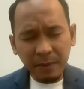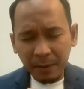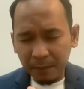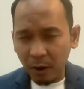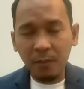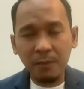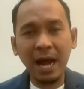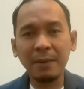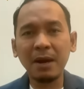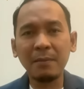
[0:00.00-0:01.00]
งมันเปราะบาง
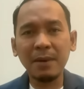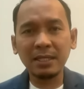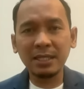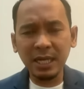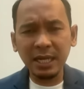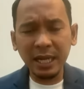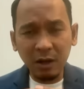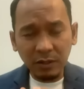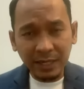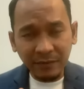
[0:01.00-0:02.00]
มากๆฉะนั้นเอง
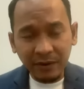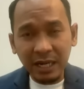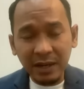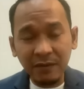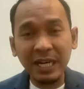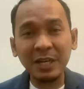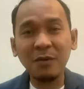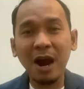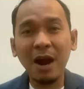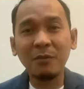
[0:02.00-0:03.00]
เราจะฟื้นฟื้น
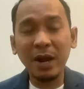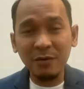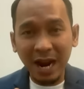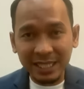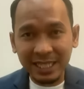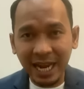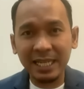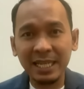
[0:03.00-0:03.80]
ความไว้วางใจ